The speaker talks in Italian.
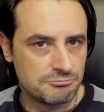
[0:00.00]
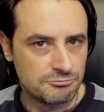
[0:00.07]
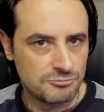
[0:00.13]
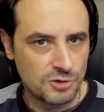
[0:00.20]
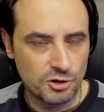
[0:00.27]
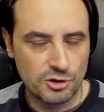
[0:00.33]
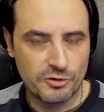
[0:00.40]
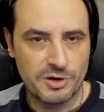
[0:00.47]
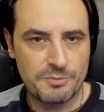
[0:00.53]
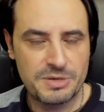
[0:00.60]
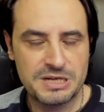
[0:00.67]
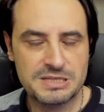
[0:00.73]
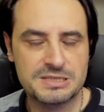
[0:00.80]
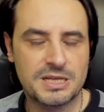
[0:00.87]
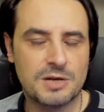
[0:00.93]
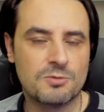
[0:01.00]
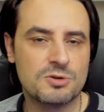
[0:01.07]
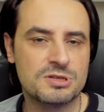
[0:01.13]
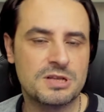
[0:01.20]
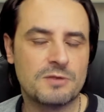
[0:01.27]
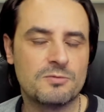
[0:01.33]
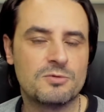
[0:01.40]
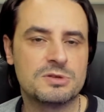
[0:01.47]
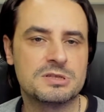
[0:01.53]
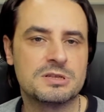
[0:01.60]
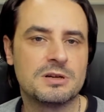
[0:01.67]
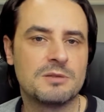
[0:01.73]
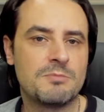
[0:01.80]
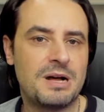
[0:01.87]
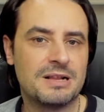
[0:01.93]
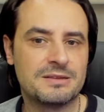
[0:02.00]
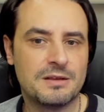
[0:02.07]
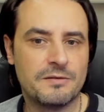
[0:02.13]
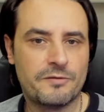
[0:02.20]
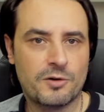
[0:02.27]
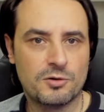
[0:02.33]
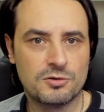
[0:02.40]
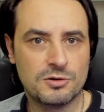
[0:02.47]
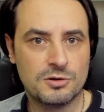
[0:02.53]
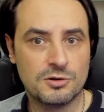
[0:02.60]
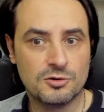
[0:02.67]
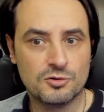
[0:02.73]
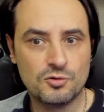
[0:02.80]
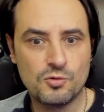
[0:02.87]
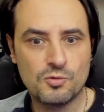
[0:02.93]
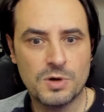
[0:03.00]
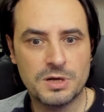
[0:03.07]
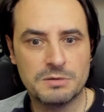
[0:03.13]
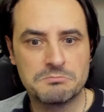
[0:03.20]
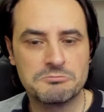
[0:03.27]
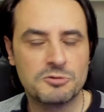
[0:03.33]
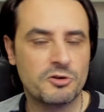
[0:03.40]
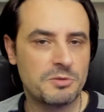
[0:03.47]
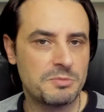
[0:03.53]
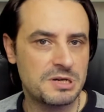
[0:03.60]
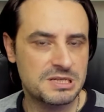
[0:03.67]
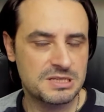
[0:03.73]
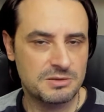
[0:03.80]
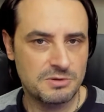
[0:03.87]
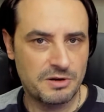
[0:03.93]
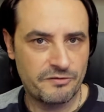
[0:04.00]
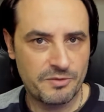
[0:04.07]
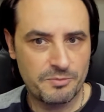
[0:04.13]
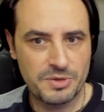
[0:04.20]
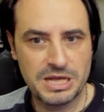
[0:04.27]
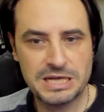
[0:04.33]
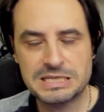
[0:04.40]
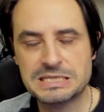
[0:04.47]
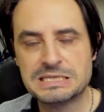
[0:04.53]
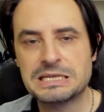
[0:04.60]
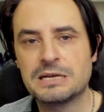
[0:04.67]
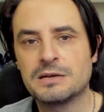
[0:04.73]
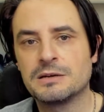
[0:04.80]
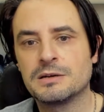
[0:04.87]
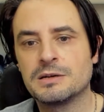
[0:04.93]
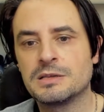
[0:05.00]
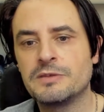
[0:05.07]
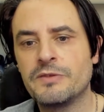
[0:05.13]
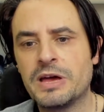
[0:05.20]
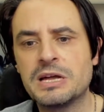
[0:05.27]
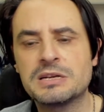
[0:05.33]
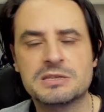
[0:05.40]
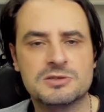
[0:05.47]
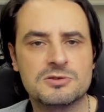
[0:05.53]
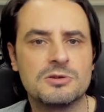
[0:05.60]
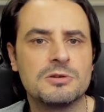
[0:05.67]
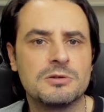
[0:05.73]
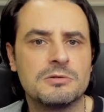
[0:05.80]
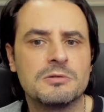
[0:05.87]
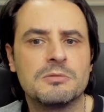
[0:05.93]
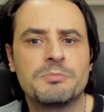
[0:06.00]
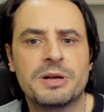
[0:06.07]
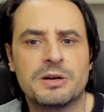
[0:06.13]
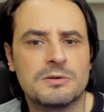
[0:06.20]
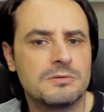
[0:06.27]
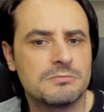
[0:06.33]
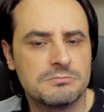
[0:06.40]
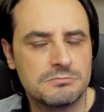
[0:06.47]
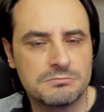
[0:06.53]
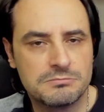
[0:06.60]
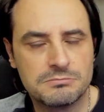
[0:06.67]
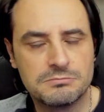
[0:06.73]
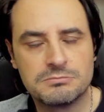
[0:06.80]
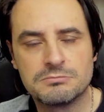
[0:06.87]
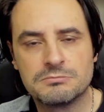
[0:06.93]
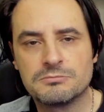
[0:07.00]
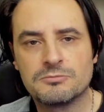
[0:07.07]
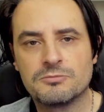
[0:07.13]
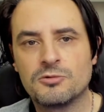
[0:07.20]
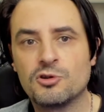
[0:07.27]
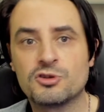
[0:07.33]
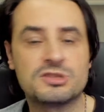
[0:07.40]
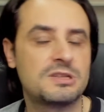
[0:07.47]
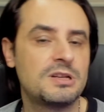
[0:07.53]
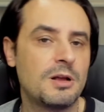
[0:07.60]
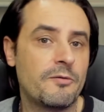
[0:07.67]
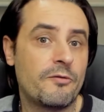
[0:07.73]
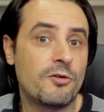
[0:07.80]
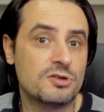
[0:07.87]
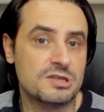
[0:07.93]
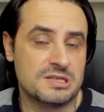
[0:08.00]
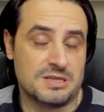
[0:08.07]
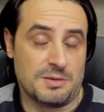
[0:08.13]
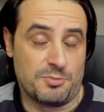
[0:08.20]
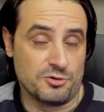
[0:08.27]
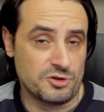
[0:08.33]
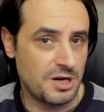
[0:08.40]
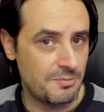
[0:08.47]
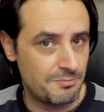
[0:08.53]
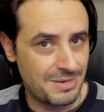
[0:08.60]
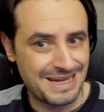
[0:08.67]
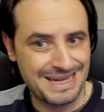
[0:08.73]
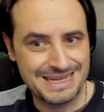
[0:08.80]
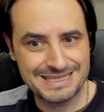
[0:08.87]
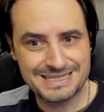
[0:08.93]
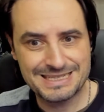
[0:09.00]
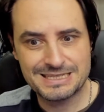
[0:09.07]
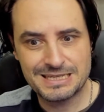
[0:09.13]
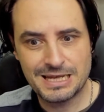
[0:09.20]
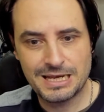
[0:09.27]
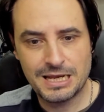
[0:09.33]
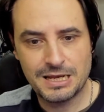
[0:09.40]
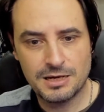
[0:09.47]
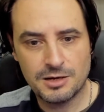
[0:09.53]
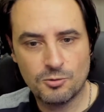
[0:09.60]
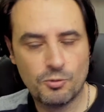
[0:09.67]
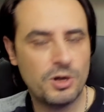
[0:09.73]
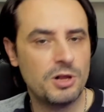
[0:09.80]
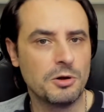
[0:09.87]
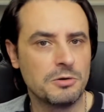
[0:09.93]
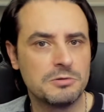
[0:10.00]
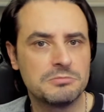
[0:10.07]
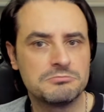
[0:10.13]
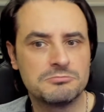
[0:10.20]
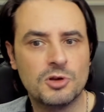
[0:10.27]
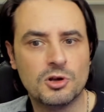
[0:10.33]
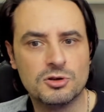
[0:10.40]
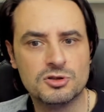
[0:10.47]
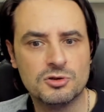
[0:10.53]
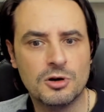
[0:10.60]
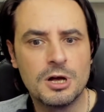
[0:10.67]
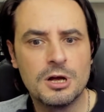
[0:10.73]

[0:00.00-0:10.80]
non dovrebbe essere uno Star Wars Battlefront eh, 2, dovrebbe essere un FPS eh, diverso, però lo stile forse potrebbe essere eh, quello, mm, non lo so.